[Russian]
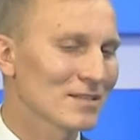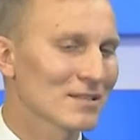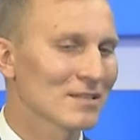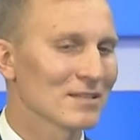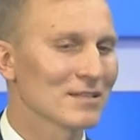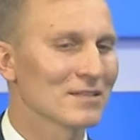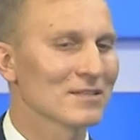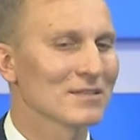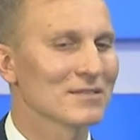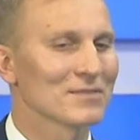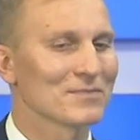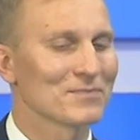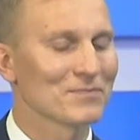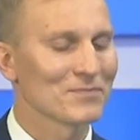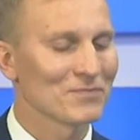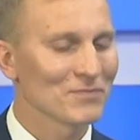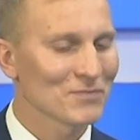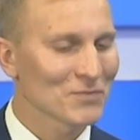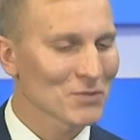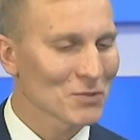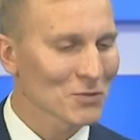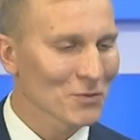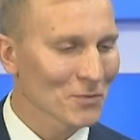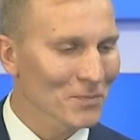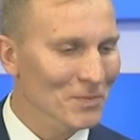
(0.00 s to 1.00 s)
э,
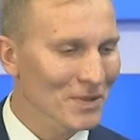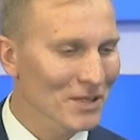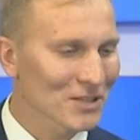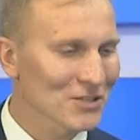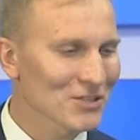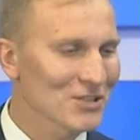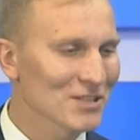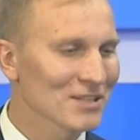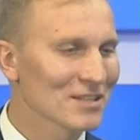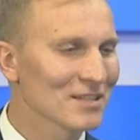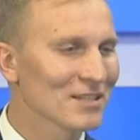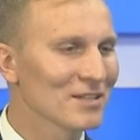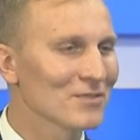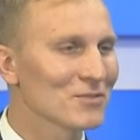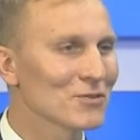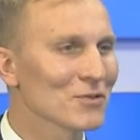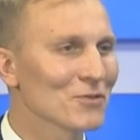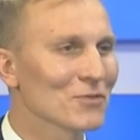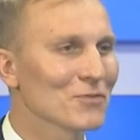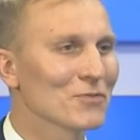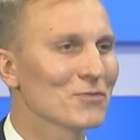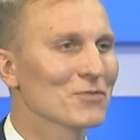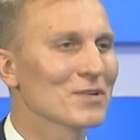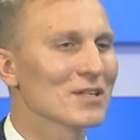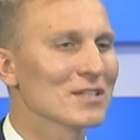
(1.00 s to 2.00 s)
все просчитано и все
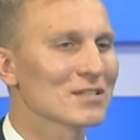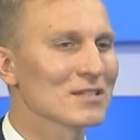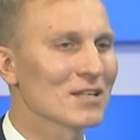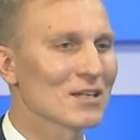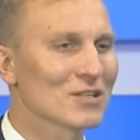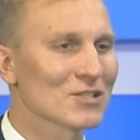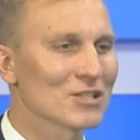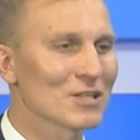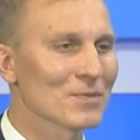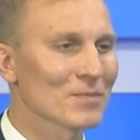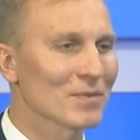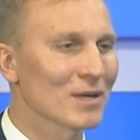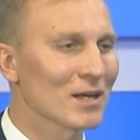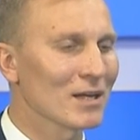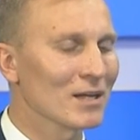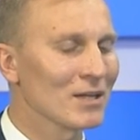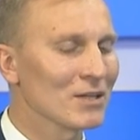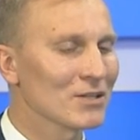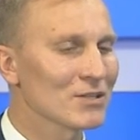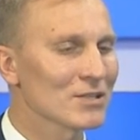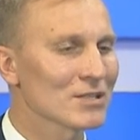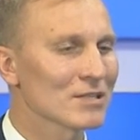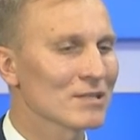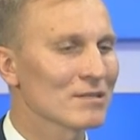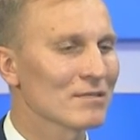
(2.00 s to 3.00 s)
в достаточном
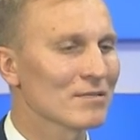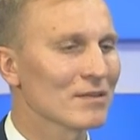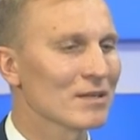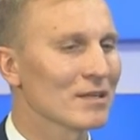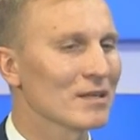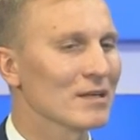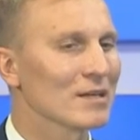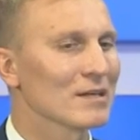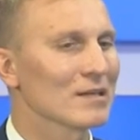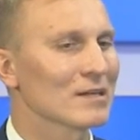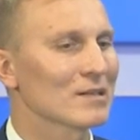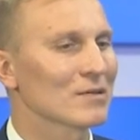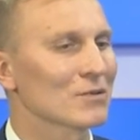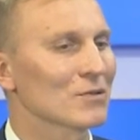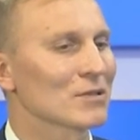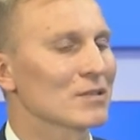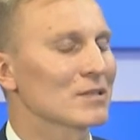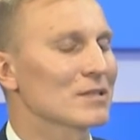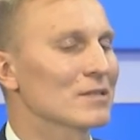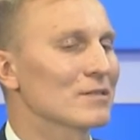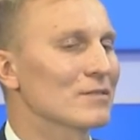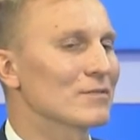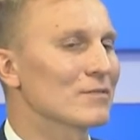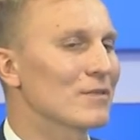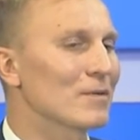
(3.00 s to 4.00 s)
количестве, то
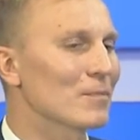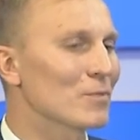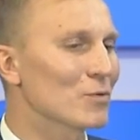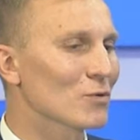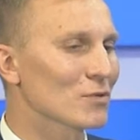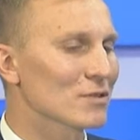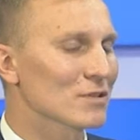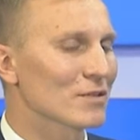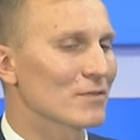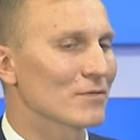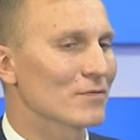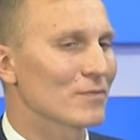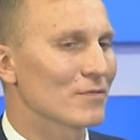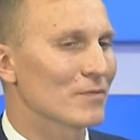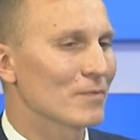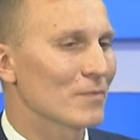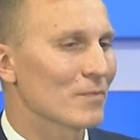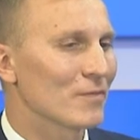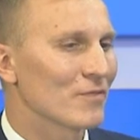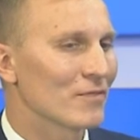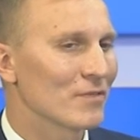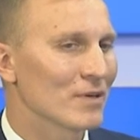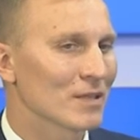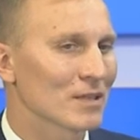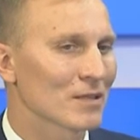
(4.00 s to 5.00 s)
есть вопросов
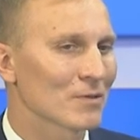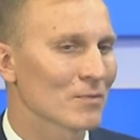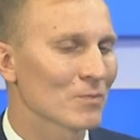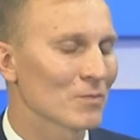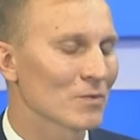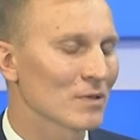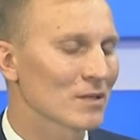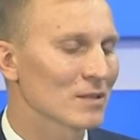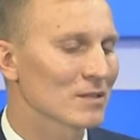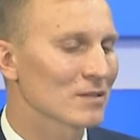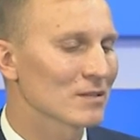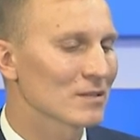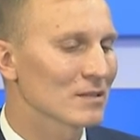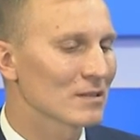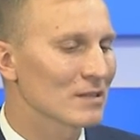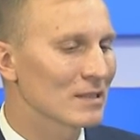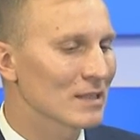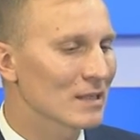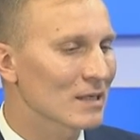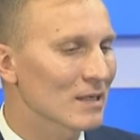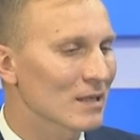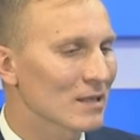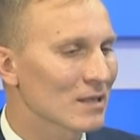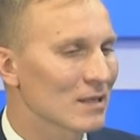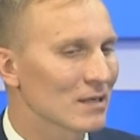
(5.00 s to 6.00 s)
в этом у нас
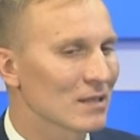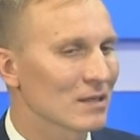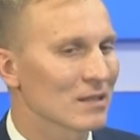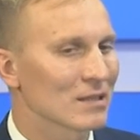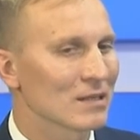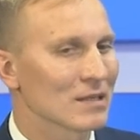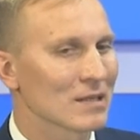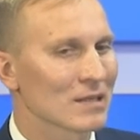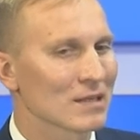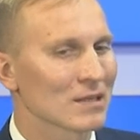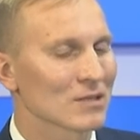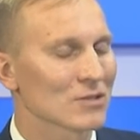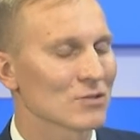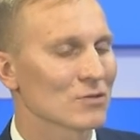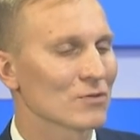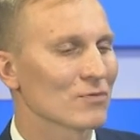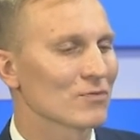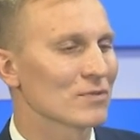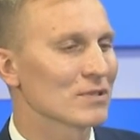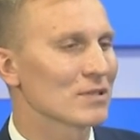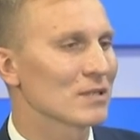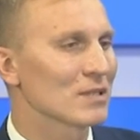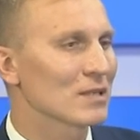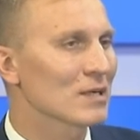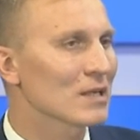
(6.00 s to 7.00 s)
никаких не должно
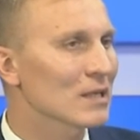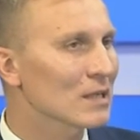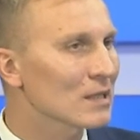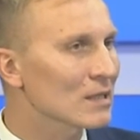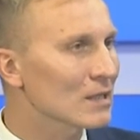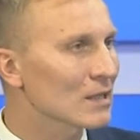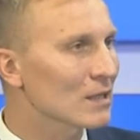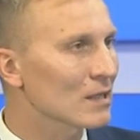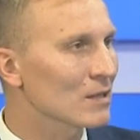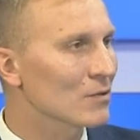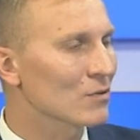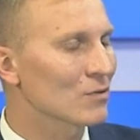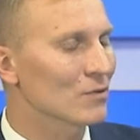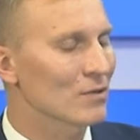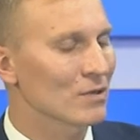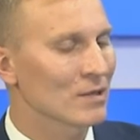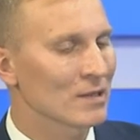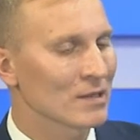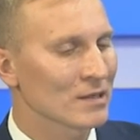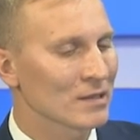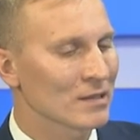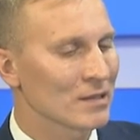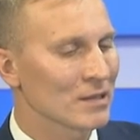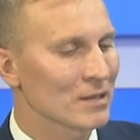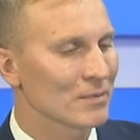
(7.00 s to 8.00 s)
возникать,
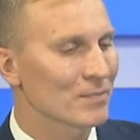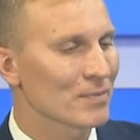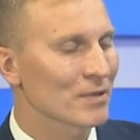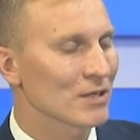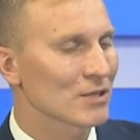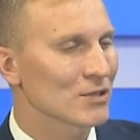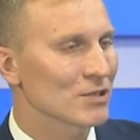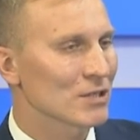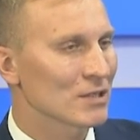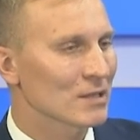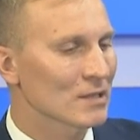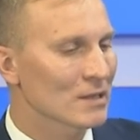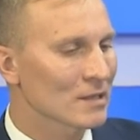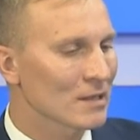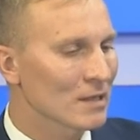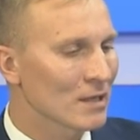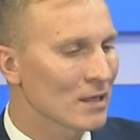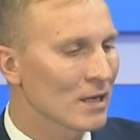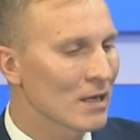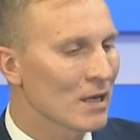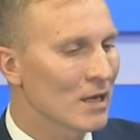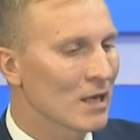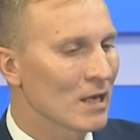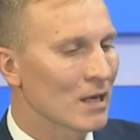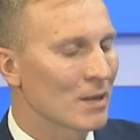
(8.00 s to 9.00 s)
они просчитаны.
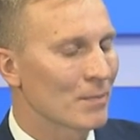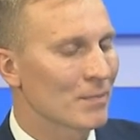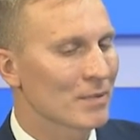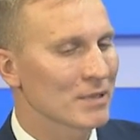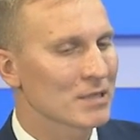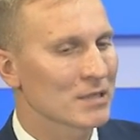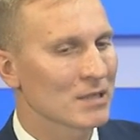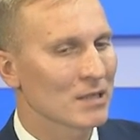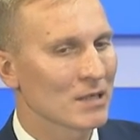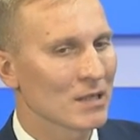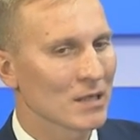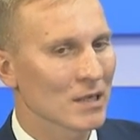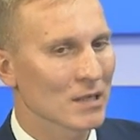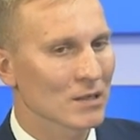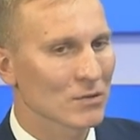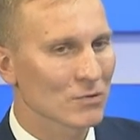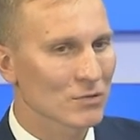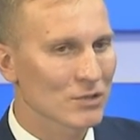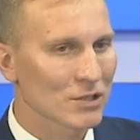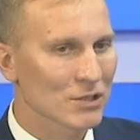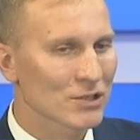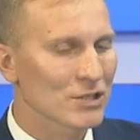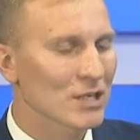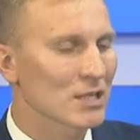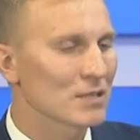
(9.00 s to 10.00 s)
Материал
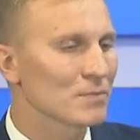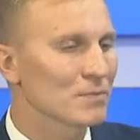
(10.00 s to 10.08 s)
уже, часть